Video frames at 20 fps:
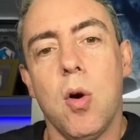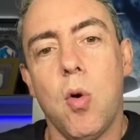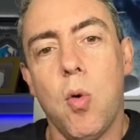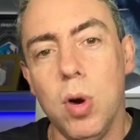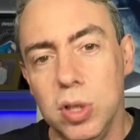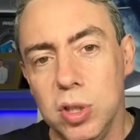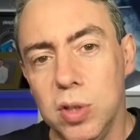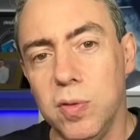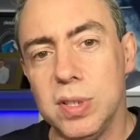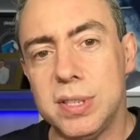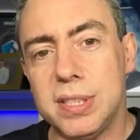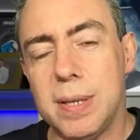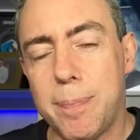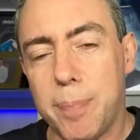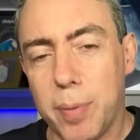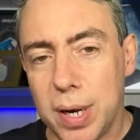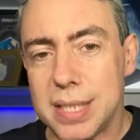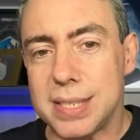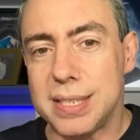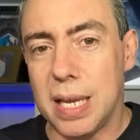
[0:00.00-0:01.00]
Quando você,
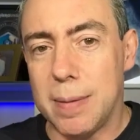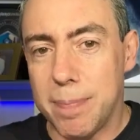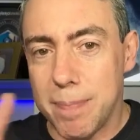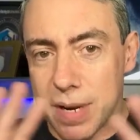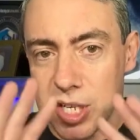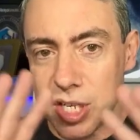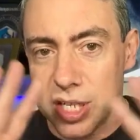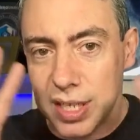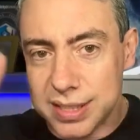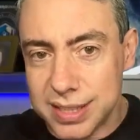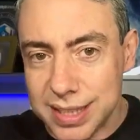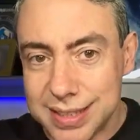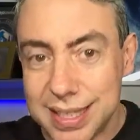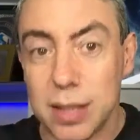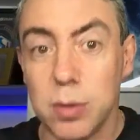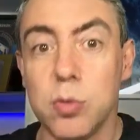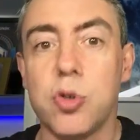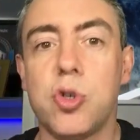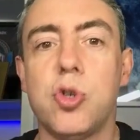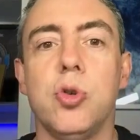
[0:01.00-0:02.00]
por exemplo, imagina que você está
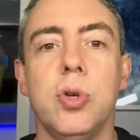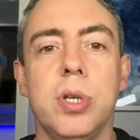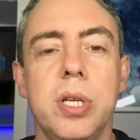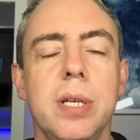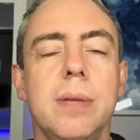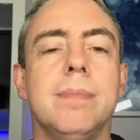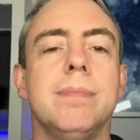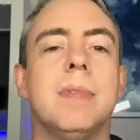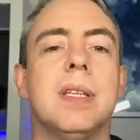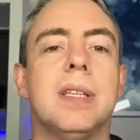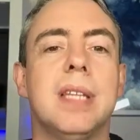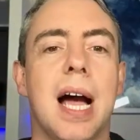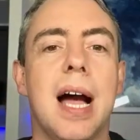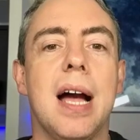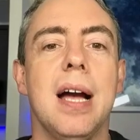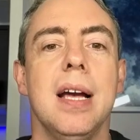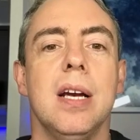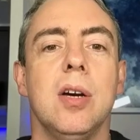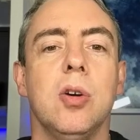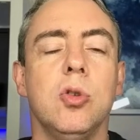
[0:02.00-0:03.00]
num júri, tá?